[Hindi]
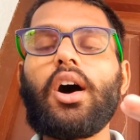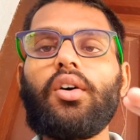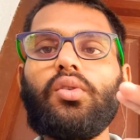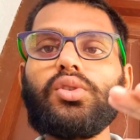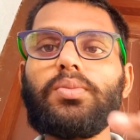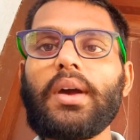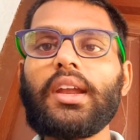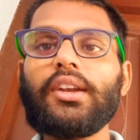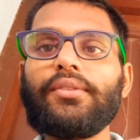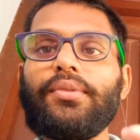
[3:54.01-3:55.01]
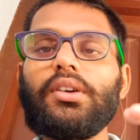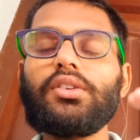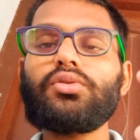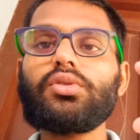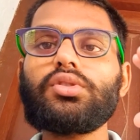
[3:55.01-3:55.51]
और उस मैग्नेटिक फील्ड
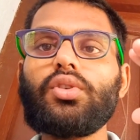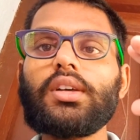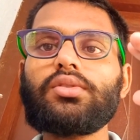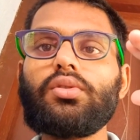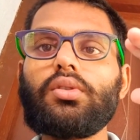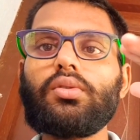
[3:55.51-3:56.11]
जो जो है सो